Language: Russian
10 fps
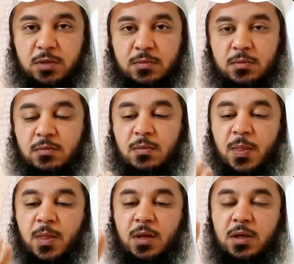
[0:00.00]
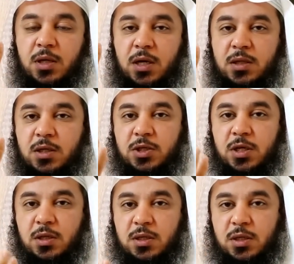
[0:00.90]
А в те времена дьявола
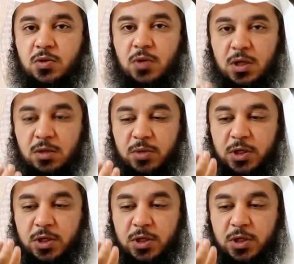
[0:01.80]
обучали чему?